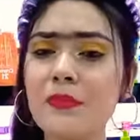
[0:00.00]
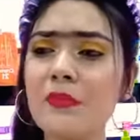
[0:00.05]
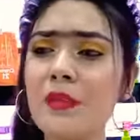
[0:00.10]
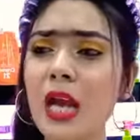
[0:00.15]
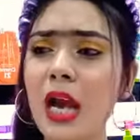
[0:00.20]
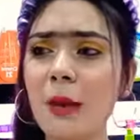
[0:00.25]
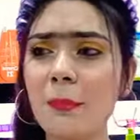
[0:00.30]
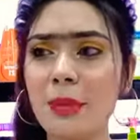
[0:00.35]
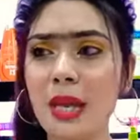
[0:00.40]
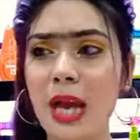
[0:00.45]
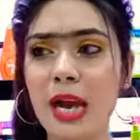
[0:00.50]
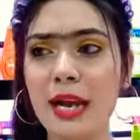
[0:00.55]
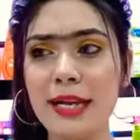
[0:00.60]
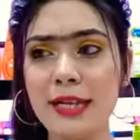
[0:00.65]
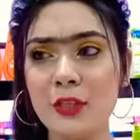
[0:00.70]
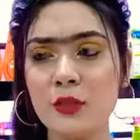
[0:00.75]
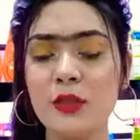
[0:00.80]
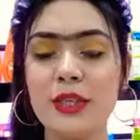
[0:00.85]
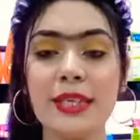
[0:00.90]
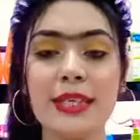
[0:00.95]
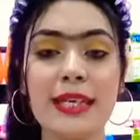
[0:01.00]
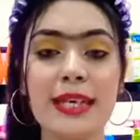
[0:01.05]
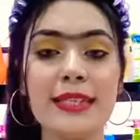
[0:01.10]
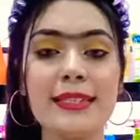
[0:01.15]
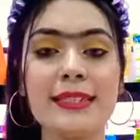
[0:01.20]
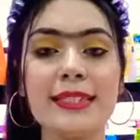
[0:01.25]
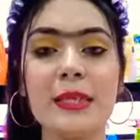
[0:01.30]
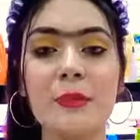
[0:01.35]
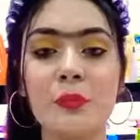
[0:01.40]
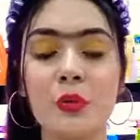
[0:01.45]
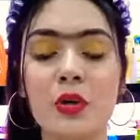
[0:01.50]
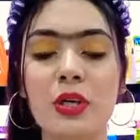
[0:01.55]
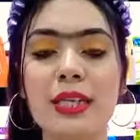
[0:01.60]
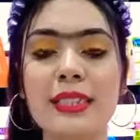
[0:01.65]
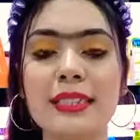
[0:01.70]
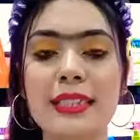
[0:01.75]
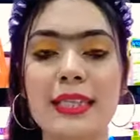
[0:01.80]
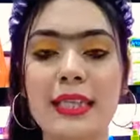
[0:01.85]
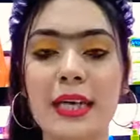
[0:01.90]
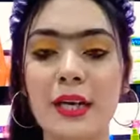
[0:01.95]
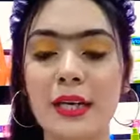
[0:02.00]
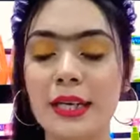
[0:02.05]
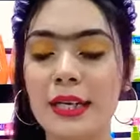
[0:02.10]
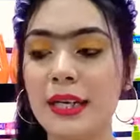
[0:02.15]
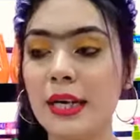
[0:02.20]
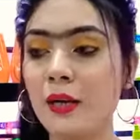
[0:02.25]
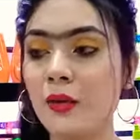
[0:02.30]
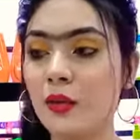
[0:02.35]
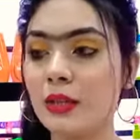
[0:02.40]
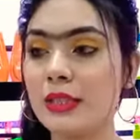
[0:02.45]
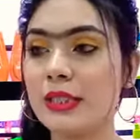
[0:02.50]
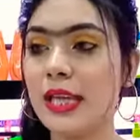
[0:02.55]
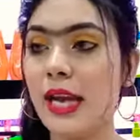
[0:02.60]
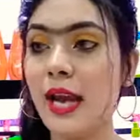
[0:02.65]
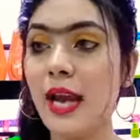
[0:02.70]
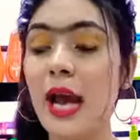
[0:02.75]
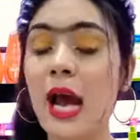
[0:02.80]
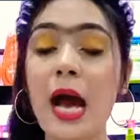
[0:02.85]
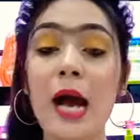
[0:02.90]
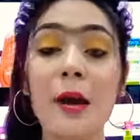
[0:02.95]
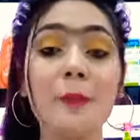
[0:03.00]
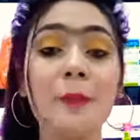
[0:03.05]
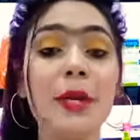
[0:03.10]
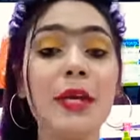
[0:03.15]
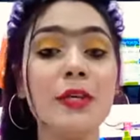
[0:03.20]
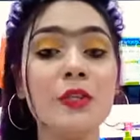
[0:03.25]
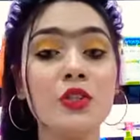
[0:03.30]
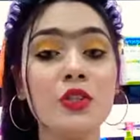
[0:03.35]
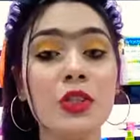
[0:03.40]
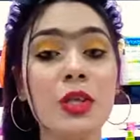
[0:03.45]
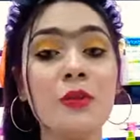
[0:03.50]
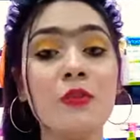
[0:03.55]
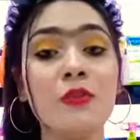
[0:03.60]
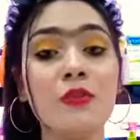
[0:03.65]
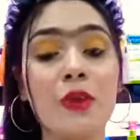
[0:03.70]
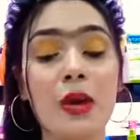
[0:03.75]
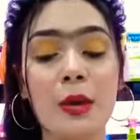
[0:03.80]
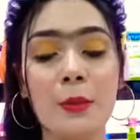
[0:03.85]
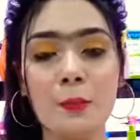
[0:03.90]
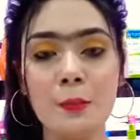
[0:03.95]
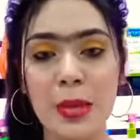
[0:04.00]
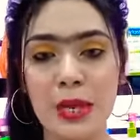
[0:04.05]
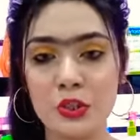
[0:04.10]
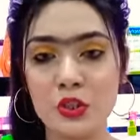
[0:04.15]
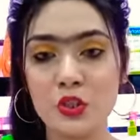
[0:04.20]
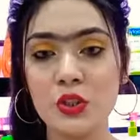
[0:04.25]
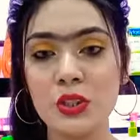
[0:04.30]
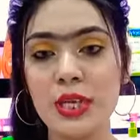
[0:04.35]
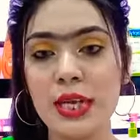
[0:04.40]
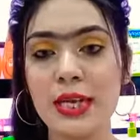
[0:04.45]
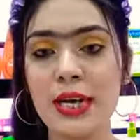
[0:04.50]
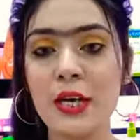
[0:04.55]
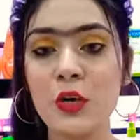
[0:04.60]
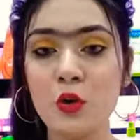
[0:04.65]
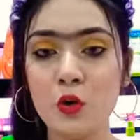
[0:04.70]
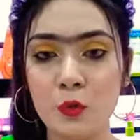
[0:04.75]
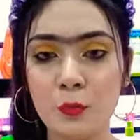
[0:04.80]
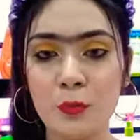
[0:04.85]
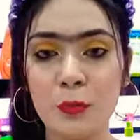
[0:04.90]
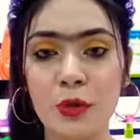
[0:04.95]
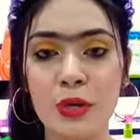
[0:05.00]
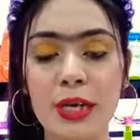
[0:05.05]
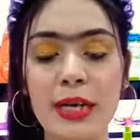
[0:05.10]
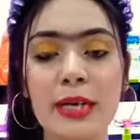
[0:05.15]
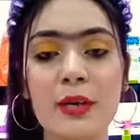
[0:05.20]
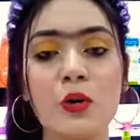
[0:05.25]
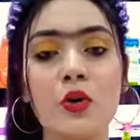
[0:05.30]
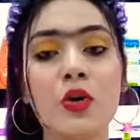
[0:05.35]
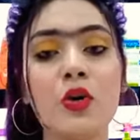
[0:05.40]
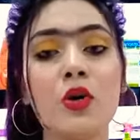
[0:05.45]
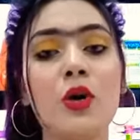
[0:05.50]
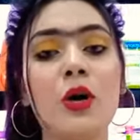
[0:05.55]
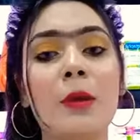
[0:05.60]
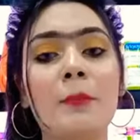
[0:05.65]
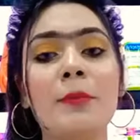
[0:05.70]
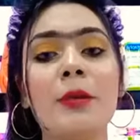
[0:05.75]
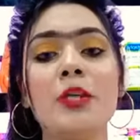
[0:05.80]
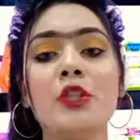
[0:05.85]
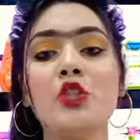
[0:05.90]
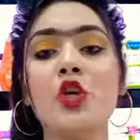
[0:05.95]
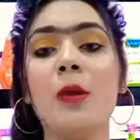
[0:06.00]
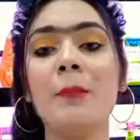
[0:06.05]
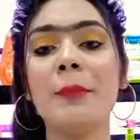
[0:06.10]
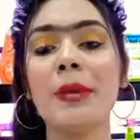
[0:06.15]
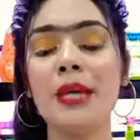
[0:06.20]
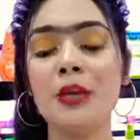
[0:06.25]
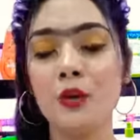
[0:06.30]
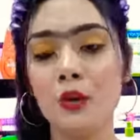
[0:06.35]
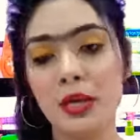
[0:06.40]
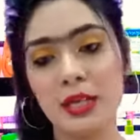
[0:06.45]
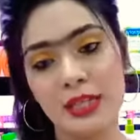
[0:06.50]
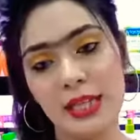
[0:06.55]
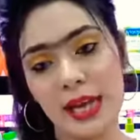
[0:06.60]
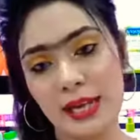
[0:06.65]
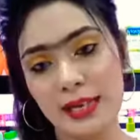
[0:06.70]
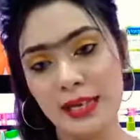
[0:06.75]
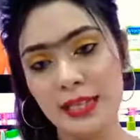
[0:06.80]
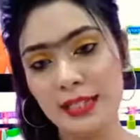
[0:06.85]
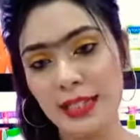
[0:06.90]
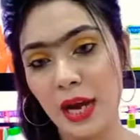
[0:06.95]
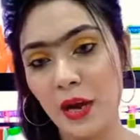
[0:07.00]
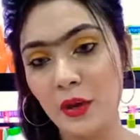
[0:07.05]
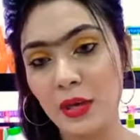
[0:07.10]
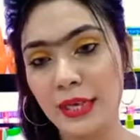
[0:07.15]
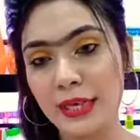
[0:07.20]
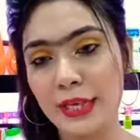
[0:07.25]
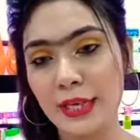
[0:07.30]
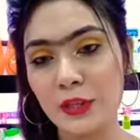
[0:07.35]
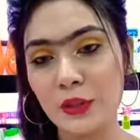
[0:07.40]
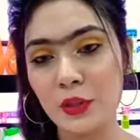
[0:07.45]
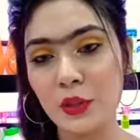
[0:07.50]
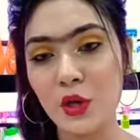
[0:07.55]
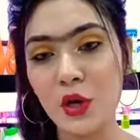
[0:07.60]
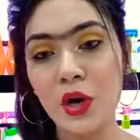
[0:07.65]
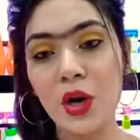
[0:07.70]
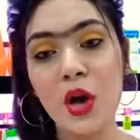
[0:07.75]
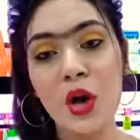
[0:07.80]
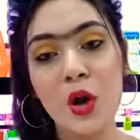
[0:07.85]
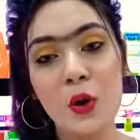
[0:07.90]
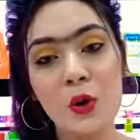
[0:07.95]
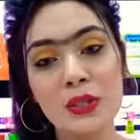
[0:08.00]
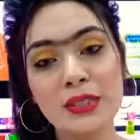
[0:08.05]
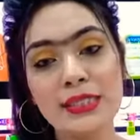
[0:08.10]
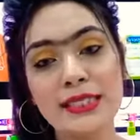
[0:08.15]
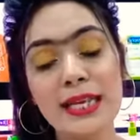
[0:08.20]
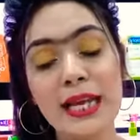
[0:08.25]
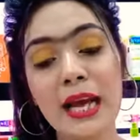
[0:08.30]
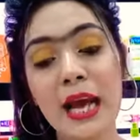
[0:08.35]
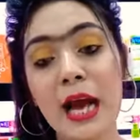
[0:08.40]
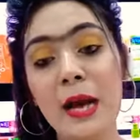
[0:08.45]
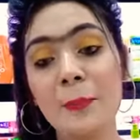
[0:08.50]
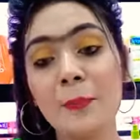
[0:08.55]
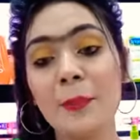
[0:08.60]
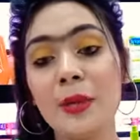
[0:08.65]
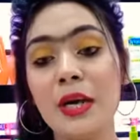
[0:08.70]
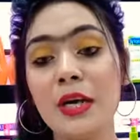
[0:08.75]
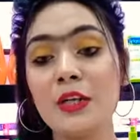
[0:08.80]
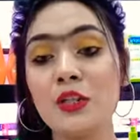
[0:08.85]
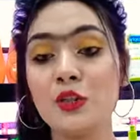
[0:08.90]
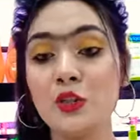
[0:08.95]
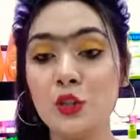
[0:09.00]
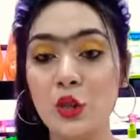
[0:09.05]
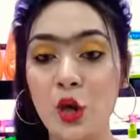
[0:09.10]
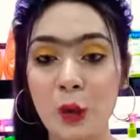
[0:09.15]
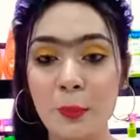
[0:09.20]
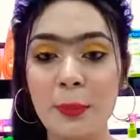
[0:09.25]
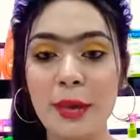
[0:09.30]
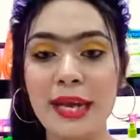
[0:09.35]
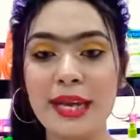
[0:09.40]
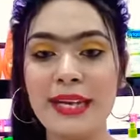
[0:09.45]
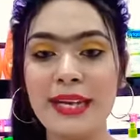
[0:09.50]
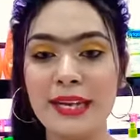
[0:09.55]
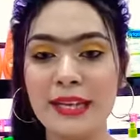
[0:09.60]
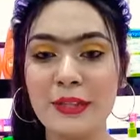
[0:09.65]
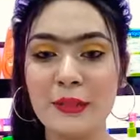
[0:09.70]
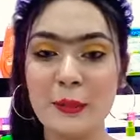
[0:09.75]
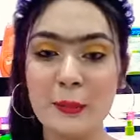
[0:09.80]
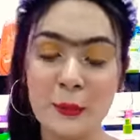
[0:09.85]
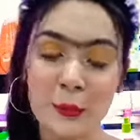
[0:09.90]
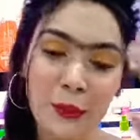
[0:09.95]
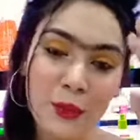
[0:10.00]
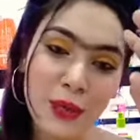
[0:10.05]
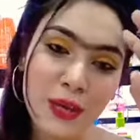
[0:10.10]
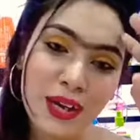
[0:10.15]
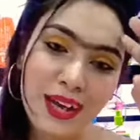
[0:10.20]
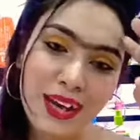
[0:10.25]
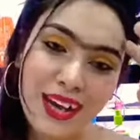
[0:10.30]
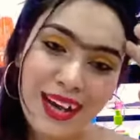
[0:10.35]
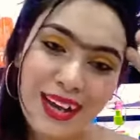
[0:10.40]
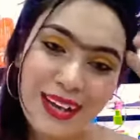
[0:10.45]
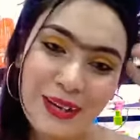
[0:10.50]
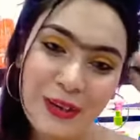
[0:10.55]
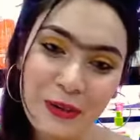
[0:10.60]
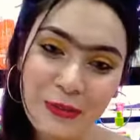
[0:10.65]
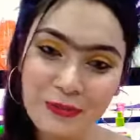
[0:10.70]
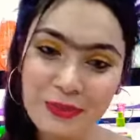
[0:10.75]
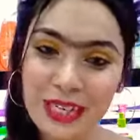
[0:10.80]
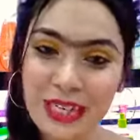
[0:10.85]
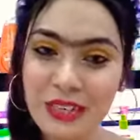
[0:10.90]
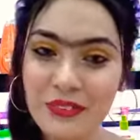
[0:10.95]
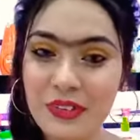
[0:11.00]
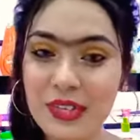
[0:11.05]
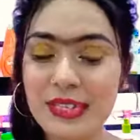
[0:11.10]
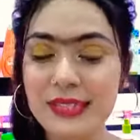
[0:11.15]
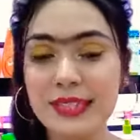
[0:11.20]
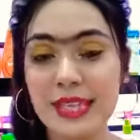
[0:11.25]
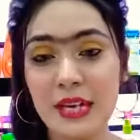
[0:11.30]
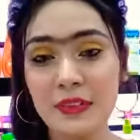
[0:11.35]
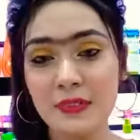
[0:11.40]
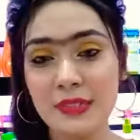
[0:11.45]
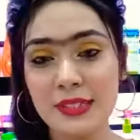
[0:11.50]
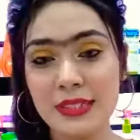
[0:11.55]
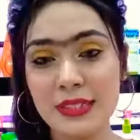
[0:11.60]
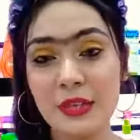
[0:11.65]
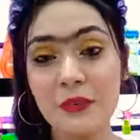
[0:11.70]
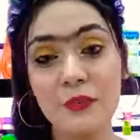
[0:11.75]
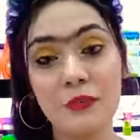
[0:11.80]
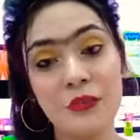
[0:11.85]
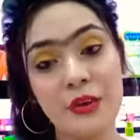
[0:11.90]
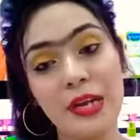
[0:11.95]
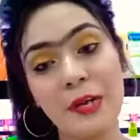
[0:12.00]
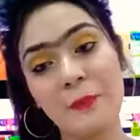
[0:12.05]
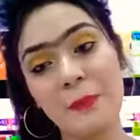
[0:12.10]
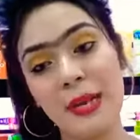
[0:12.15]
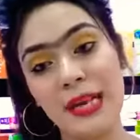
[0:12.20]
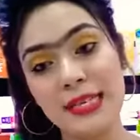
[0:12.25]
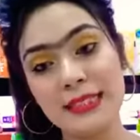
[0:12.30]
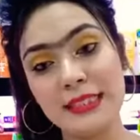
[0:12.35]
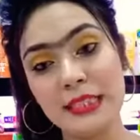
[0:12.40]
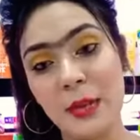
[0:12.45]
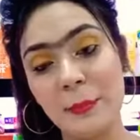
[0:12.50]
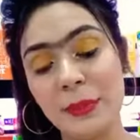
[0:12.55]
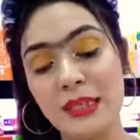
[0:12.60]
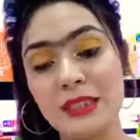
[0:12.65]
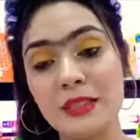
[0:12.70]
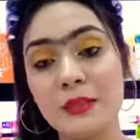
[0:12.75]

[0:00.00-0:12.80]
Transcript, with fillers: আমি আরেকটু ডিটেলসে বলি যেটা কিনা হচ্ছে আপনারা যদি পাঁচশো টাকার উপরে কোনো আপনার শপিং করে থাকেন তাহলে কিন্তু হচ্ছে আপনার সবাই কিন্তু হোম ডেলিভারি সার্ভিসটি ফ্রি পেয়ে যাবেন